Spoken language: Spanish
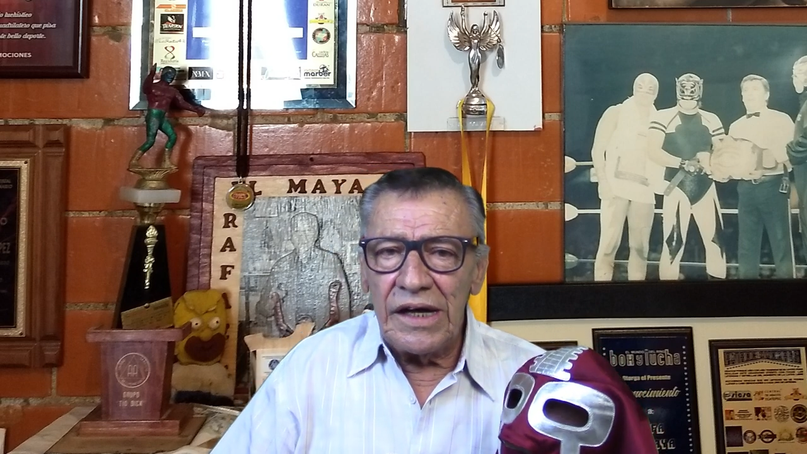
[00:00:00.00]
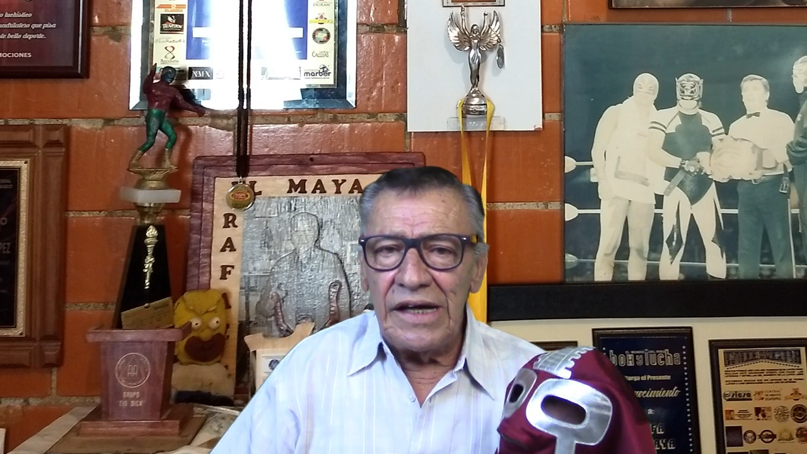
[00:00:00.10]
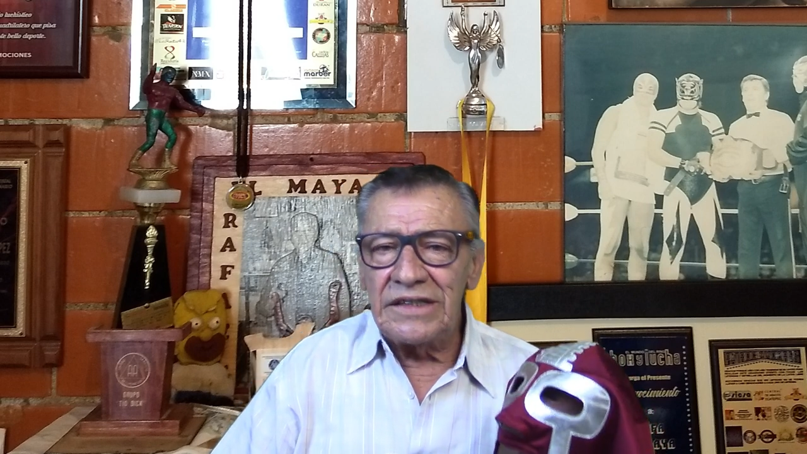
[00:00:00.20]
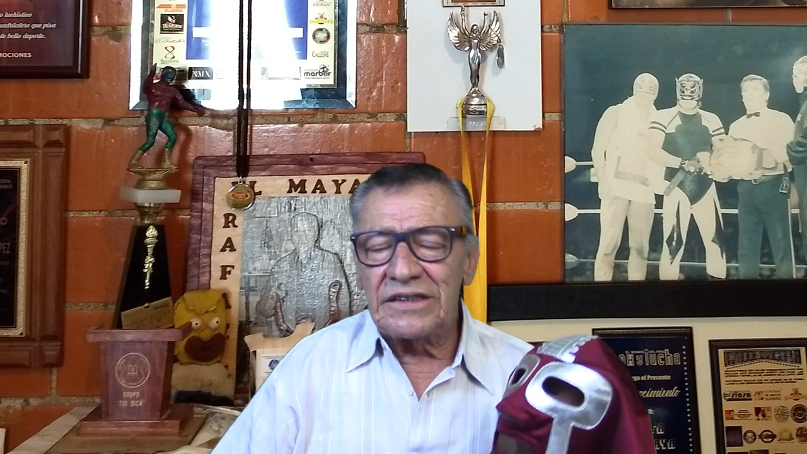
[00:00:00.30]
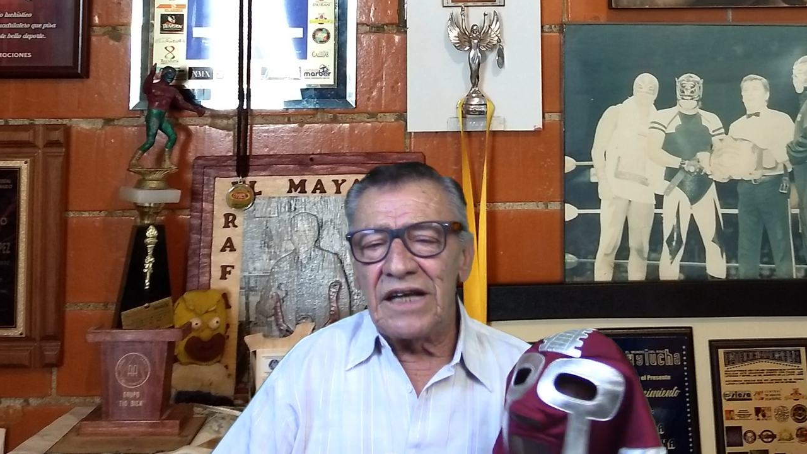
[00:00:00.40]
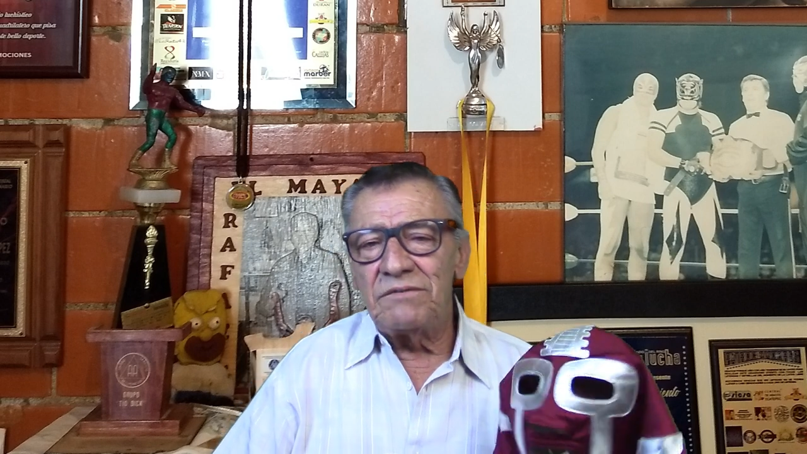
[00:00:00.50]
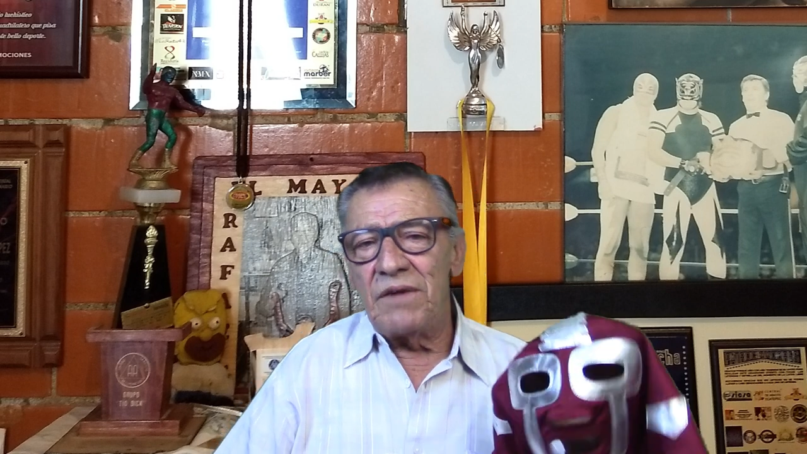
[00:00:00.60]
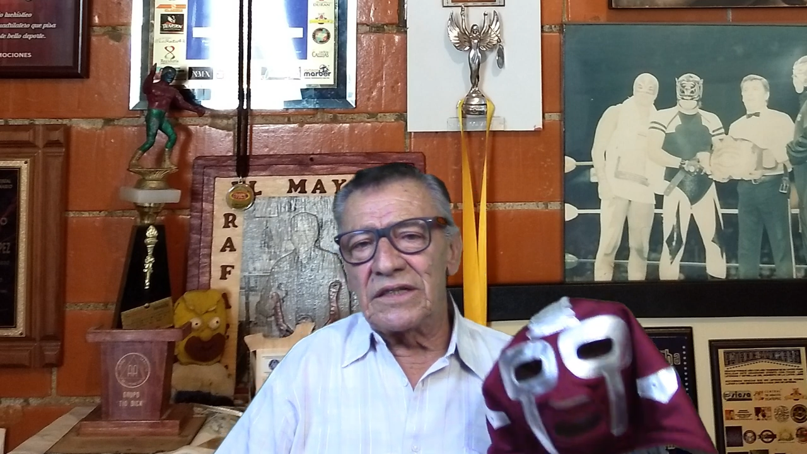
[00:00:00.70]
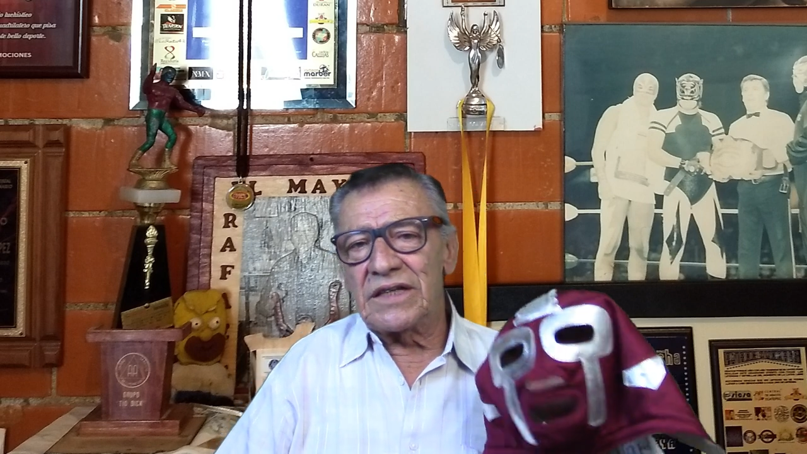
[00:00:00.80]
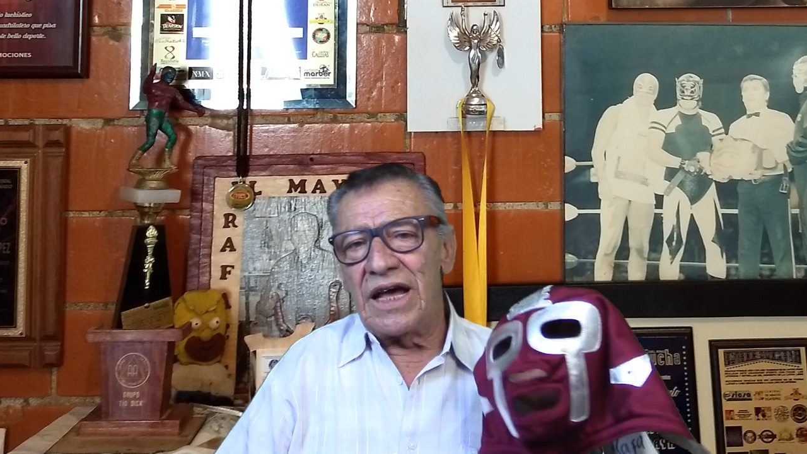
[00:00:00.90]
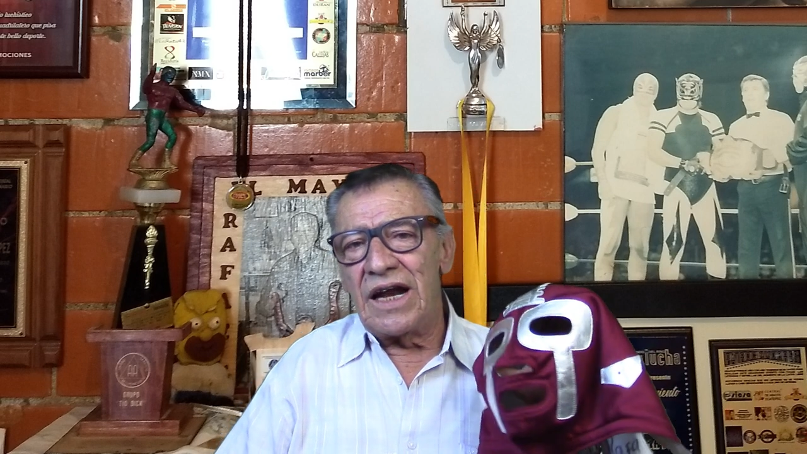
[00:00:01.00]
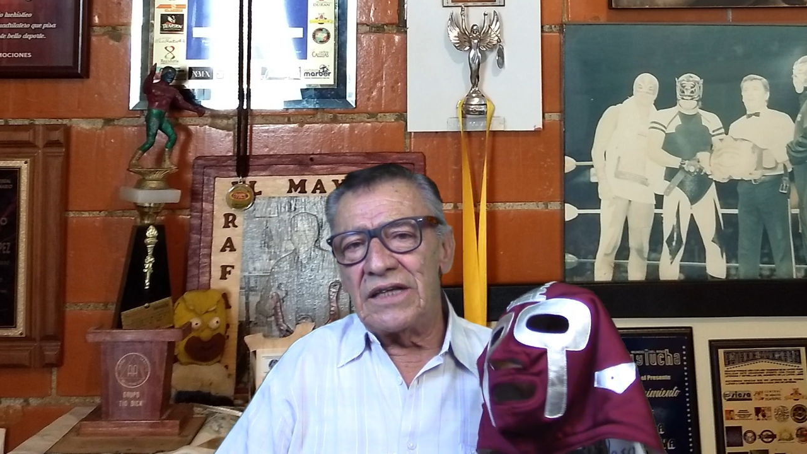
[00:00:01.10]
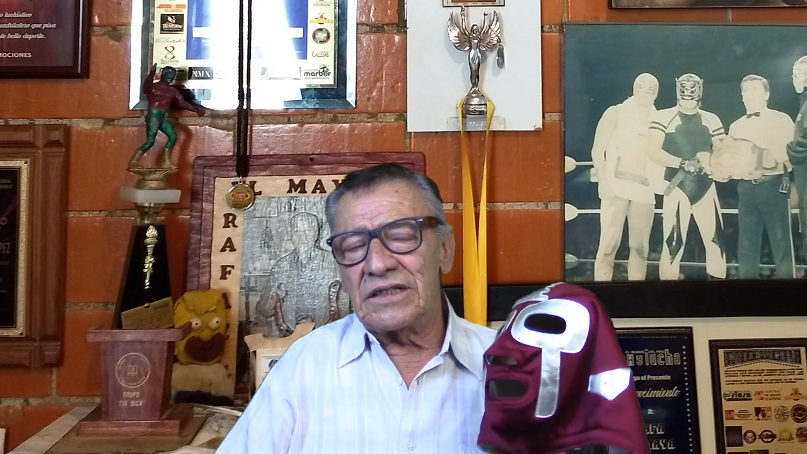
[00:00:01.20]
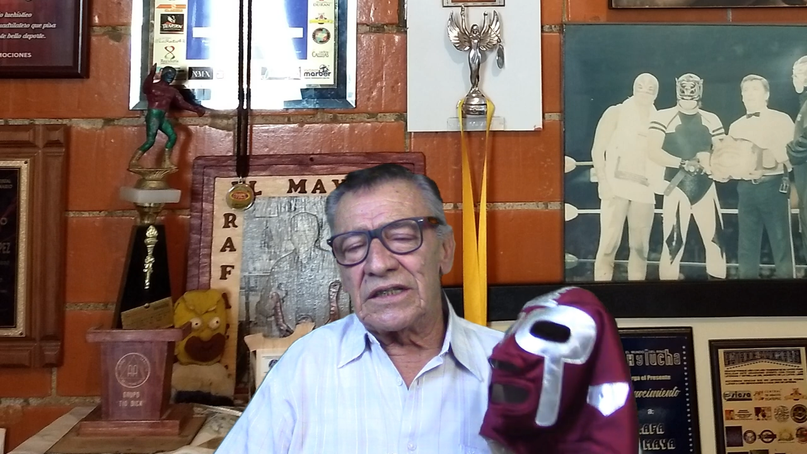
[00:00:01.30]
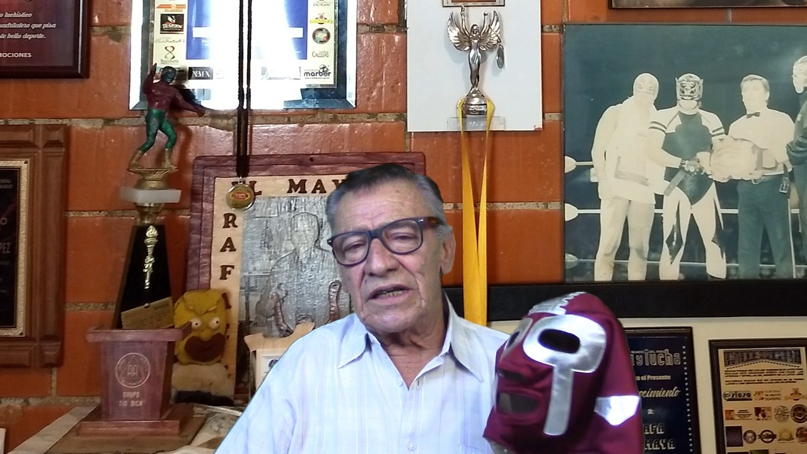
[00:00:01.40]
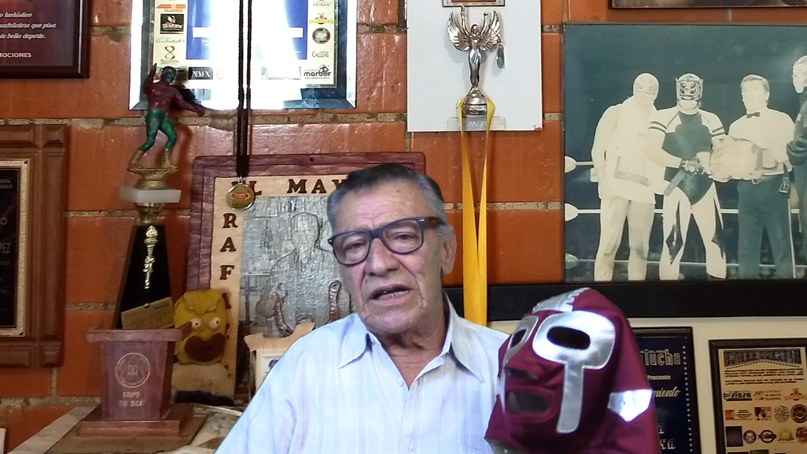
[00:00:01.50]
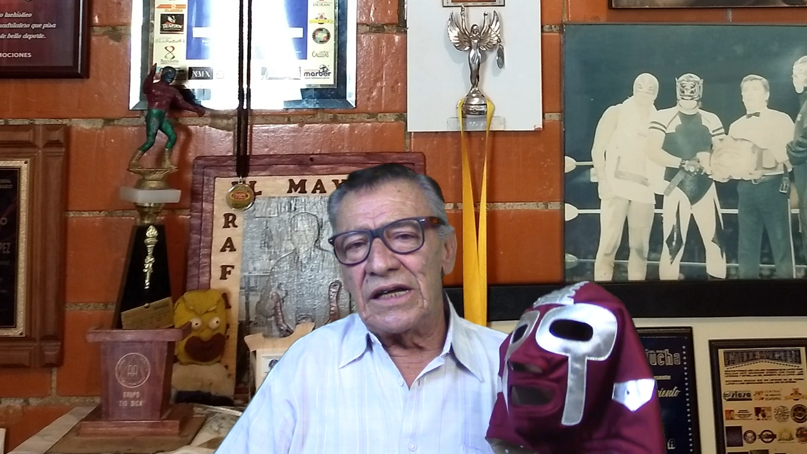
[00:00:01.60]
estas máscaras